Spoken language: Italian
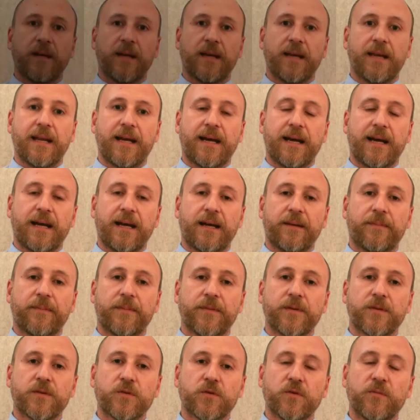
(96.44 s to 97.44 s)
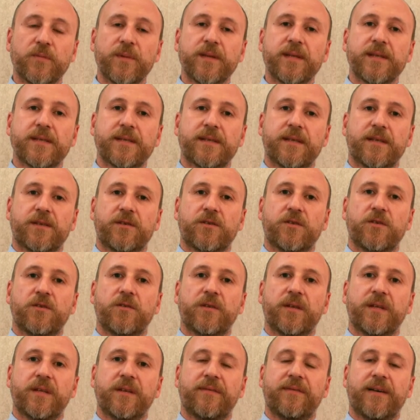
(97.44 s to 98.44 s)
La
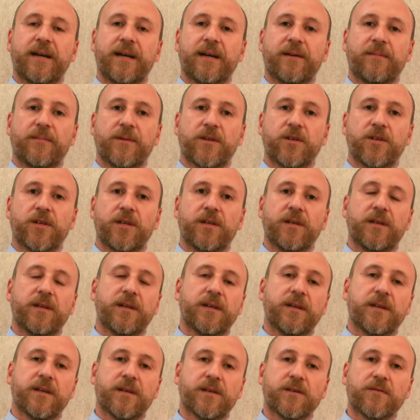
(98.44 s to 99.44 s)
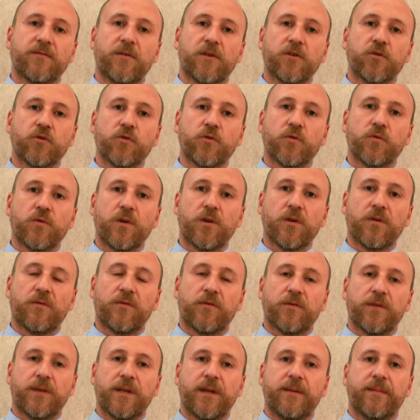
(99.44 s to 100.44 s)
somministrazione dei farmaci eh, svolge un ruolo
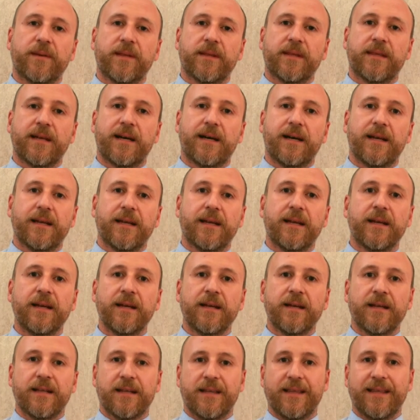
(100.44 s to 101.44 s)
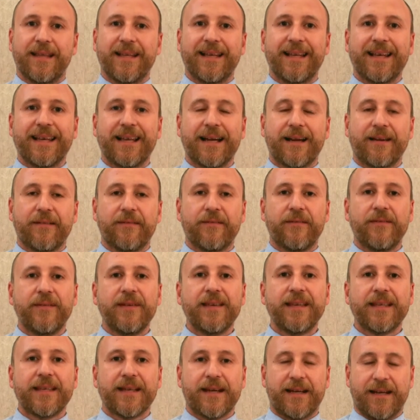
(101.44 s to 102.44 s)
fondamentale nella
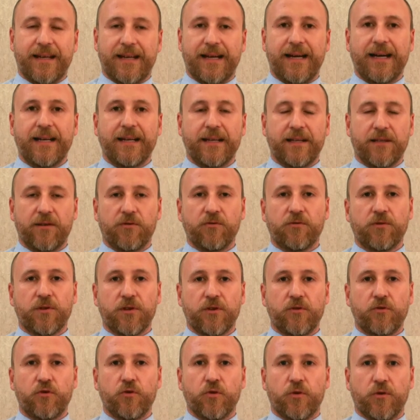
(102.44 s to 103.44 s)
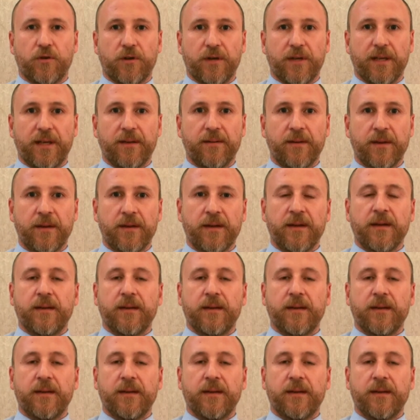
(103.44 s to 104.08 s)
vita reale di tutti i giorni